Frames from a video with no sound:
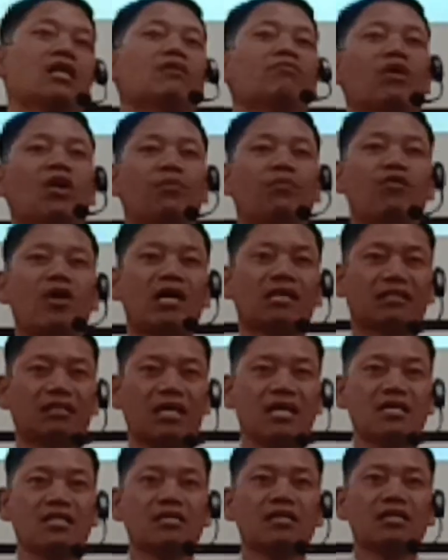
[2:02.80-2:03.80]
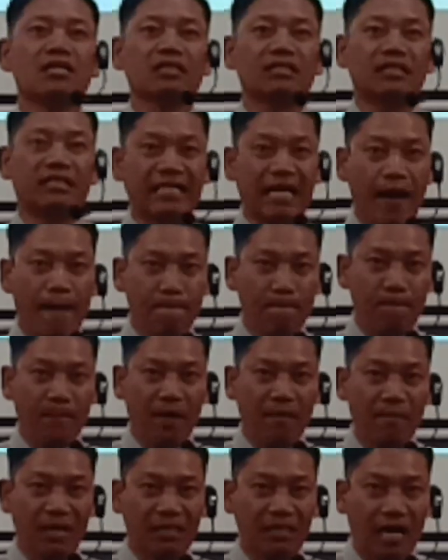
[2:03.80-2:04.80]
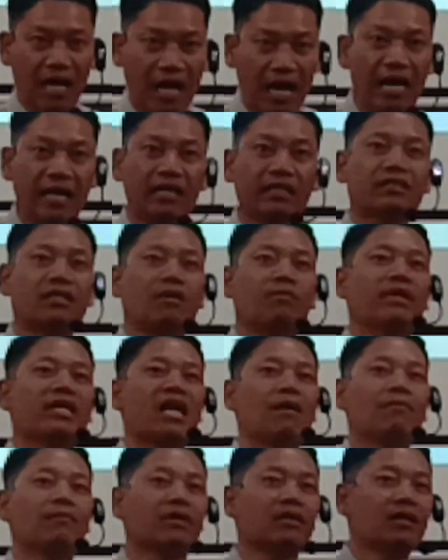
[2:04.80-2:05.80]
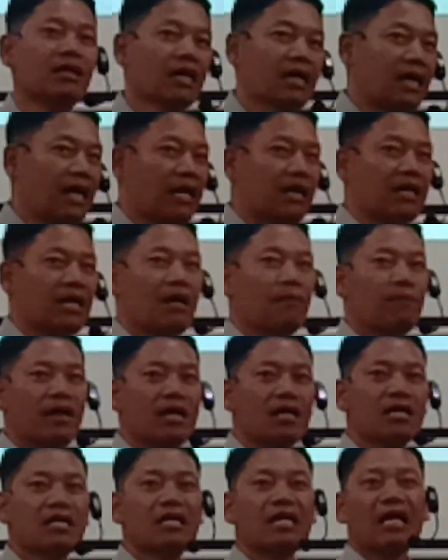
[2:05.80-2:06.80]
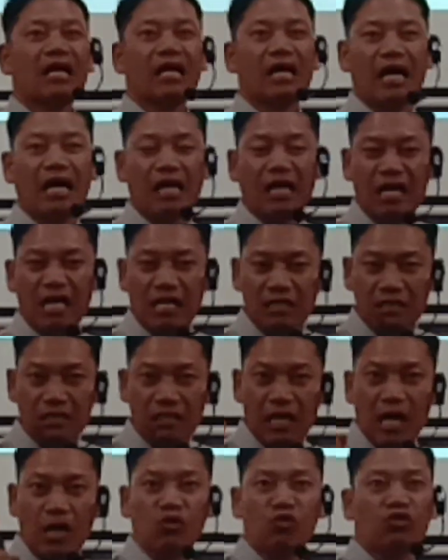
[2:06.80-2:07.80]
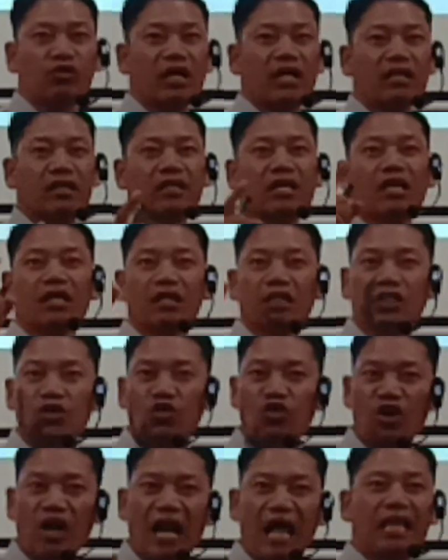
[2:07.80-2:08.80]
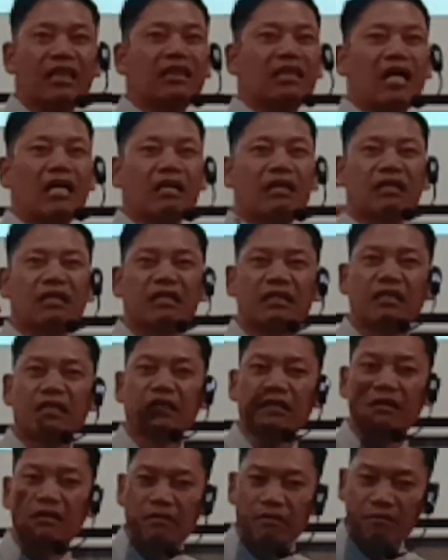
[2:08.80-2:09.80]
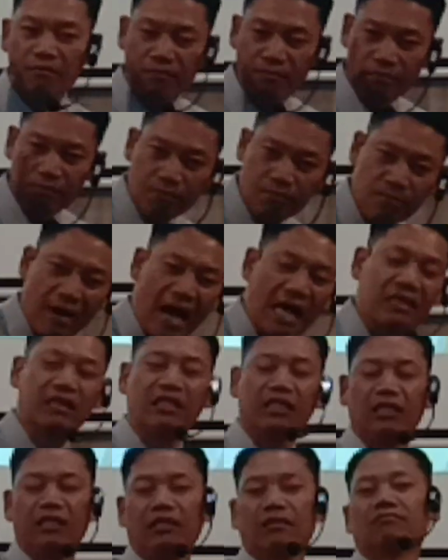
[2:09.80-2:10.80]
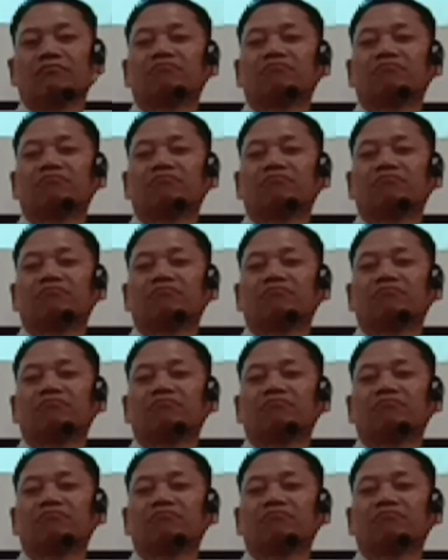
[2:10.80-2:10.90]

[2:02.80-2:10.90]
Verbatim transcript: dan berpuasa sampai matahari terbenam. Karena apa? Karena Saul dan Yonatan mati.